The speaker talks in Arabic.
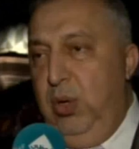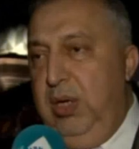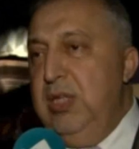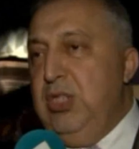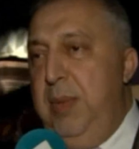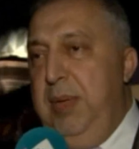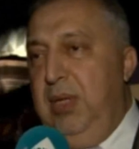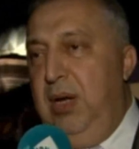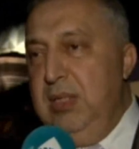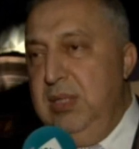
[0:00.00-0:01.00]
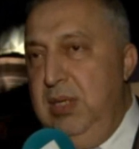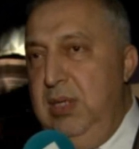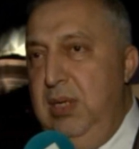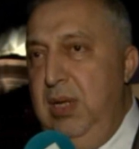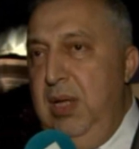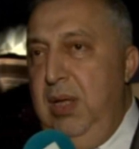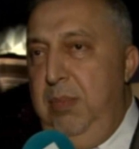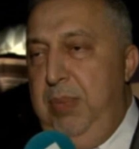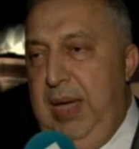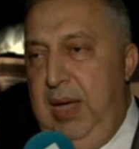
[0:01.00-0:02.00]
تركز جامعة الحصن
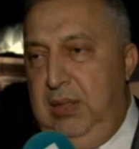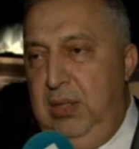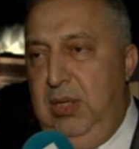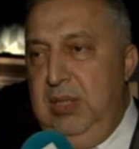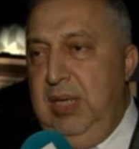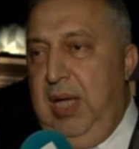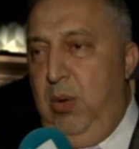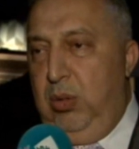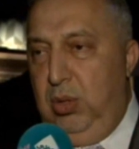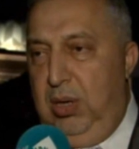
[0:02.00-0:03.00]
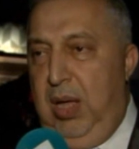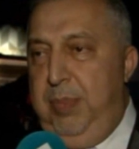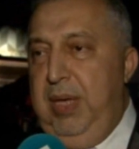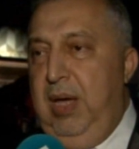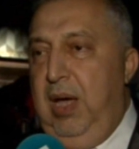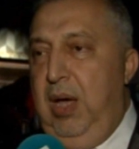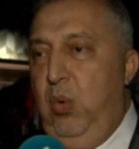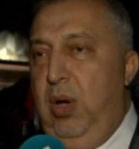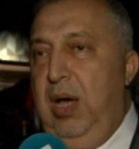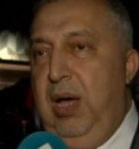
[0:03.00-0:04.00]
بهيئة تدريسها
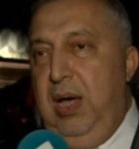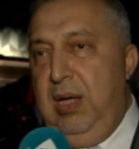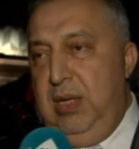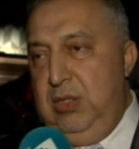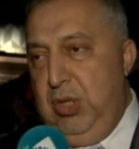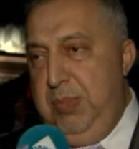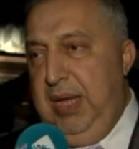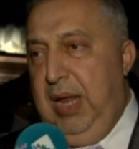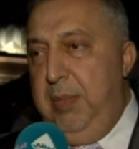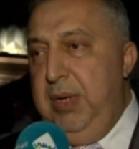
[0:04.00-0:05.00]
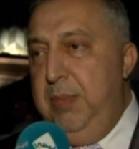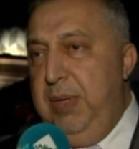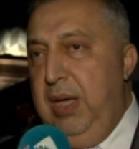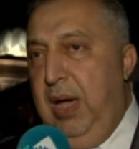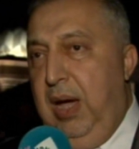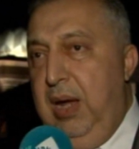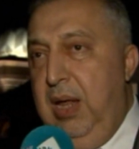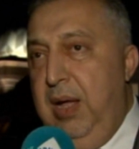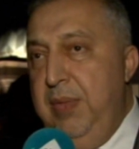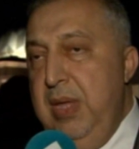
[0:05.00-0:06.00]
وطلابها وجميع العاملين بها
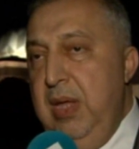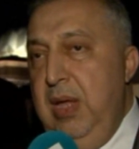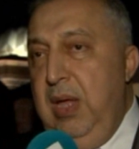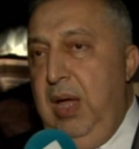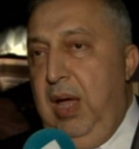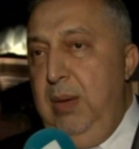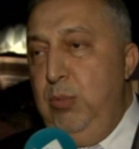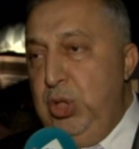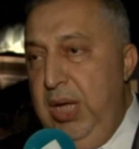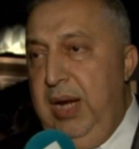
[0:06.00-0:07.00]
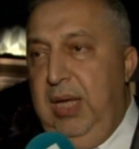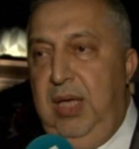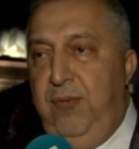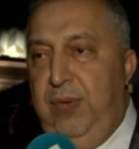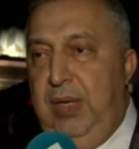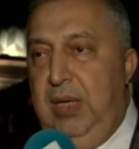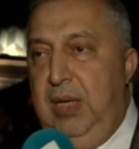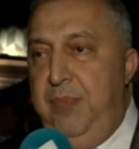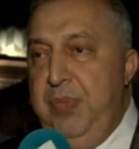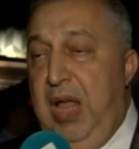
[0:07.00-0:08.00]
على المشاركة
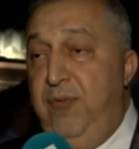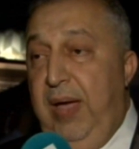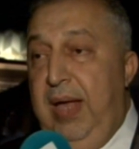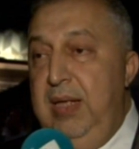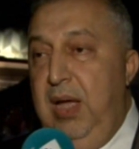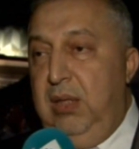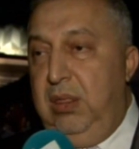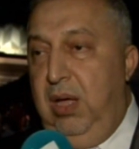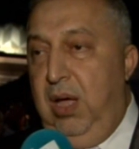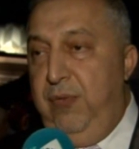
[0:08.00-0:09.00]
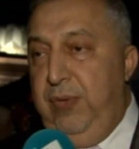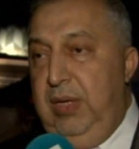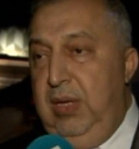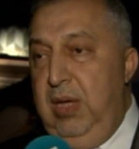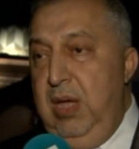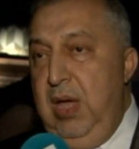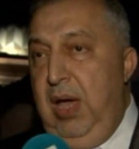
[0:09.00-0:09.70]
في الفعاليات الثقافية